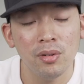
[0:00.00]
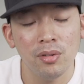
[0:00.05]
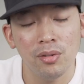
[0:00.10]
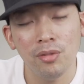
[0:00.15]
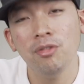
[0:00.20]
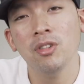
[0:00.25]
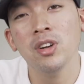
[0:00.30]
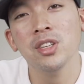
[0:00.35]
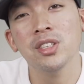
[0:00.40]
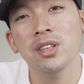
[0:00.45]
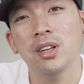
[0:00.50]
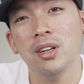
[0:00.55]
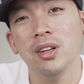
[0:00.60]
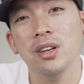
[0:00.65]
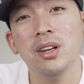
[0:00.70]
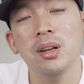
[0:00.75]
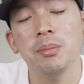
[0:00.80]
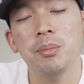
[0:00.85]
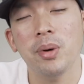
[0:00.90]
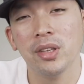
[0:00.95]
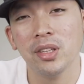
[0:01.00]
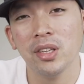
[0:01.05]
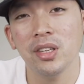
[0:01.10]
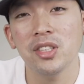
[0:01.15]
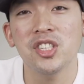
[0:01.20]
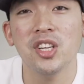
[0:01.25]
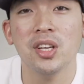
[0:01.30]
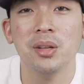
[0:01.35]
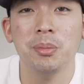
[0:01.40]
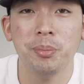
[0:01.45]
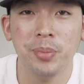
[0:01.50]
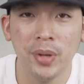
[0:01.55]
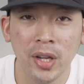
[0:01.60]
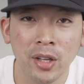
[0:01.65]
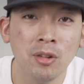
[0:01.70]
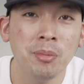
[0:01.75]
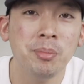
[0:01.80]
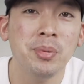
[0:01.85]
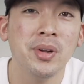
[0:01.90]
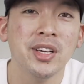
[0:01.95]
Une fois installées, les batteries tiennent
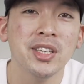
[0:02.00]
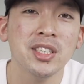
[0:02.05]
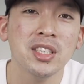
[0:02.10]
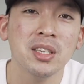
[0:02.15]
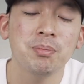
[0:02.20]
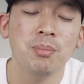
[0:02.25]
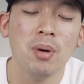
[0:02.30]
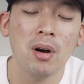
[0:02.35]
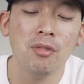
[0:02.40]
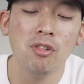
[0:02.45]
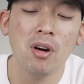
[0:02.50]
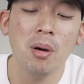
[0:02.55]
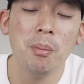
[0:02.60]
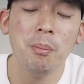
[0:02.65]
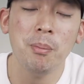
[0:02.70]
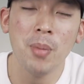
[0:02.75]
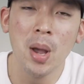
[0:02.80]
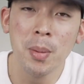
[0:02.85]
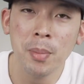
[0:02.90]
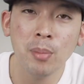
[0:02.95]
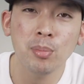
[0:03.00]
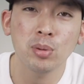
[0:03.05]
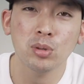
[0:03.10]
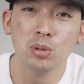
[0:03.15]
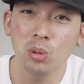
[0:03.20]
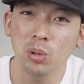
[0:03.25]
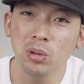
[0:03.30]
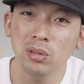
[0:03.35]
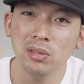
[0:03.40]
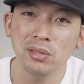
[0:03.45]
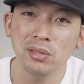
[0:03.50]
bien en place, parfois même un peu trop.